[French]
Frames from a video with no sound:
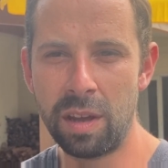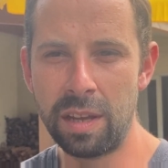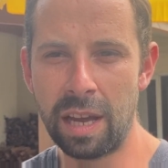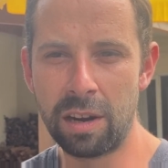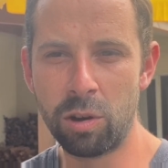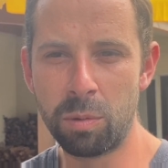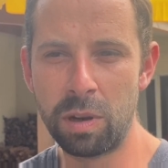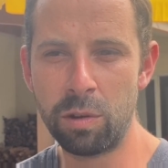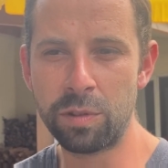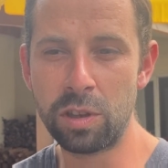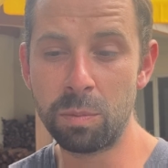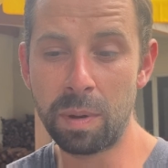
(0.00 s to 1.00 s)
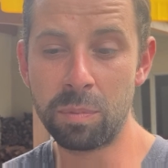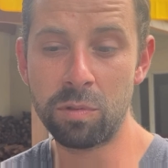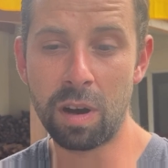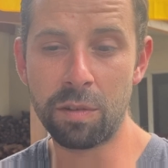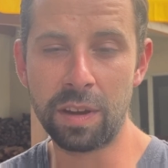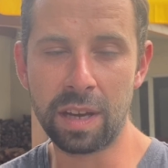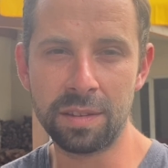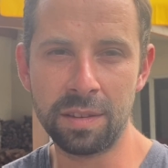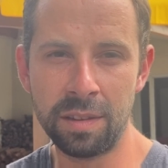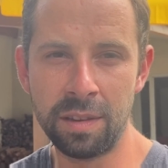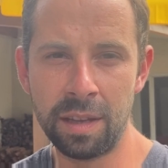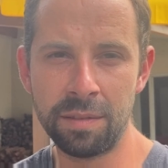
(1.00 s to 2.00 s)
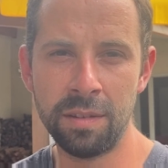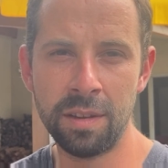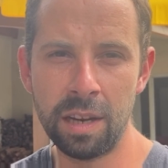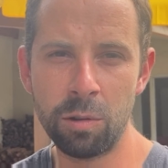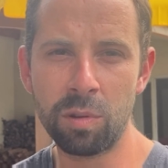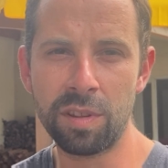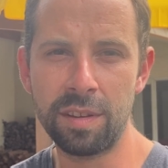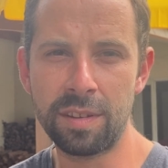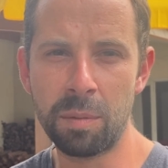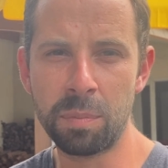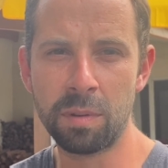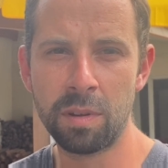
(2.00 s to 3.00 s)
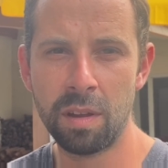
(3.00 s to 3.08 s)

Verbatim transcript: Et alors, ben, le fait de ne pas pouvoir faire des, longues étapes,